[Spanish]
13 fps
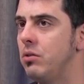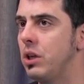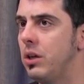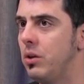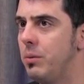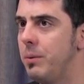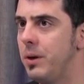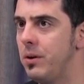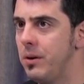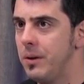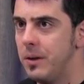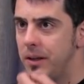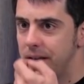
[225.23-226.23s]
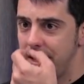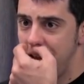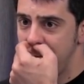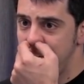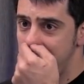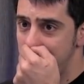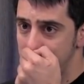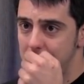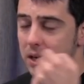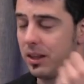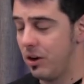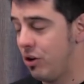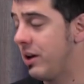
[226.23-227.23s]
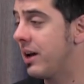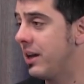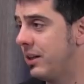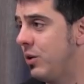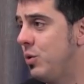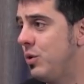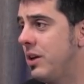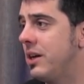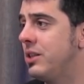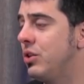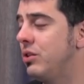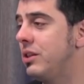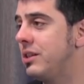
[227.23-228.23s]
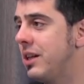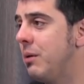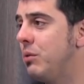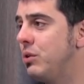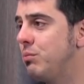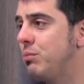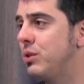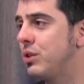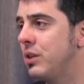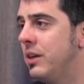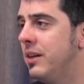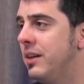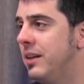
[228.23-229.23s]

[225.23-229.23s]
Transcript: O sea, yo veo que aquí en Barcelona, en Cataluña, que es donde estamos, pues